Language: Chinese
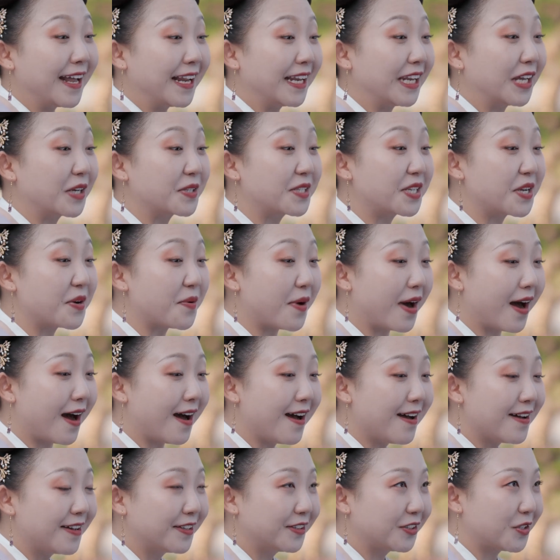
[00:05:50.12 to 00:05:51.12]
老亲
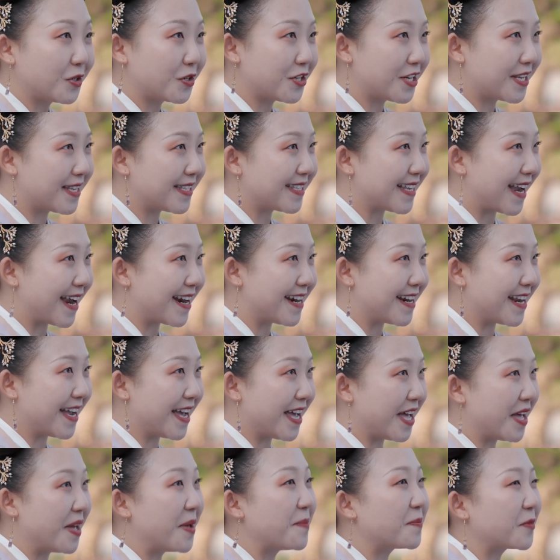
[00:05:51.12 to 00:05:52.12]
王，都是一家人，
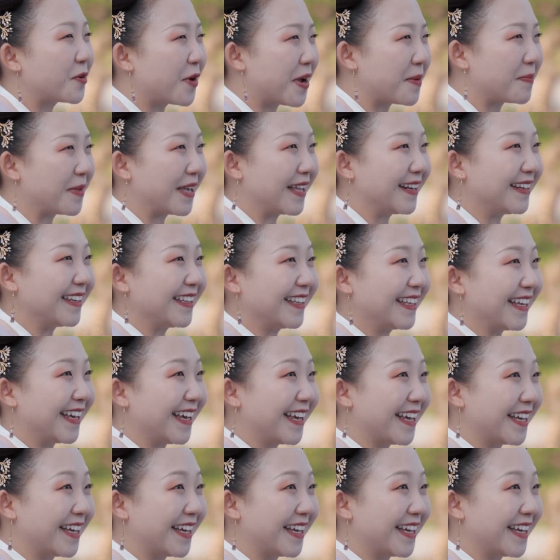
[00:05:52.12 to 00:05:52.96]
快免礼。